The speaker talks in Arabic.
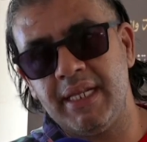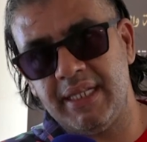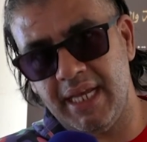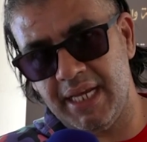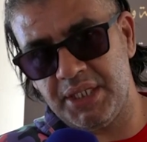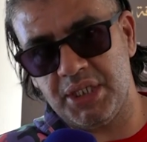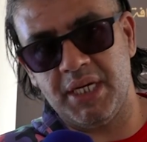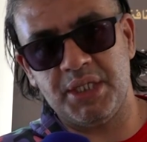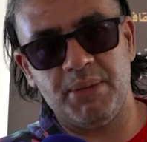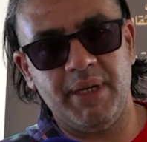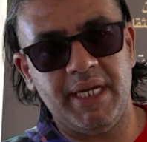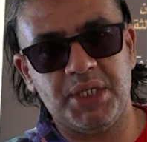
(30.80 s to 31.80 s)
انتاج
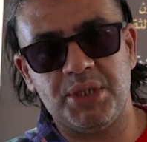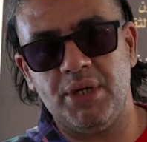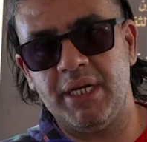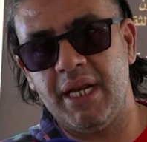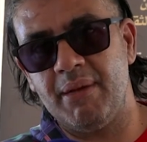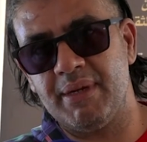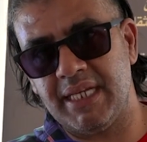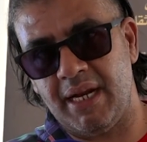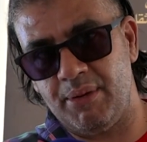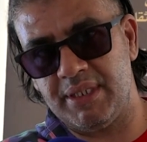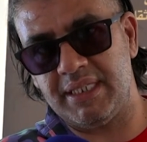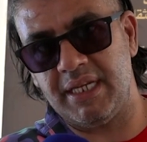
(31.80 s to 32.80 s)
جمعيه شعلة
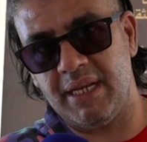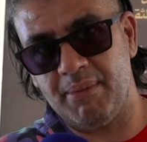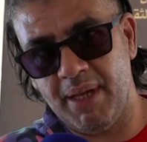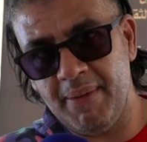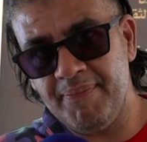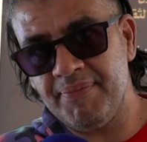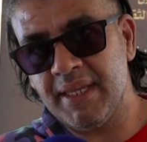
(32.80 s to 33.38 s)
للمسرح والسينما